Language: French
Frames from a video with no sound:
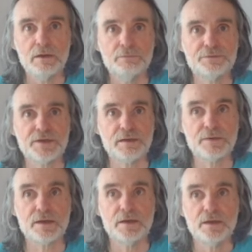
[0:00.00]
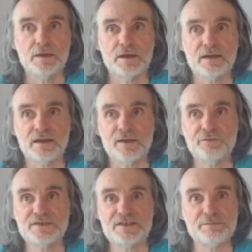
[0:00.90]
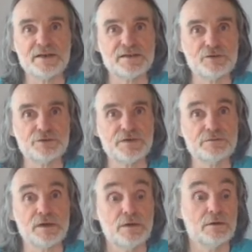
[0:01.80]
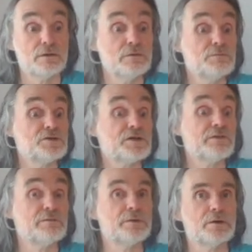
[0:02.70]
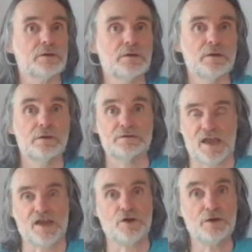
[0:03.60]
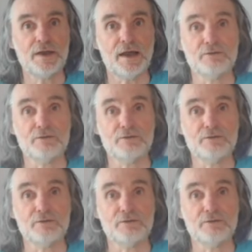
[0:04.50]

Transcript: Putain, mais euh, t'as vu ce qui s'est passé aujourd'hui Juifs Ah oui, mais je savais pas. Un connard, quoi.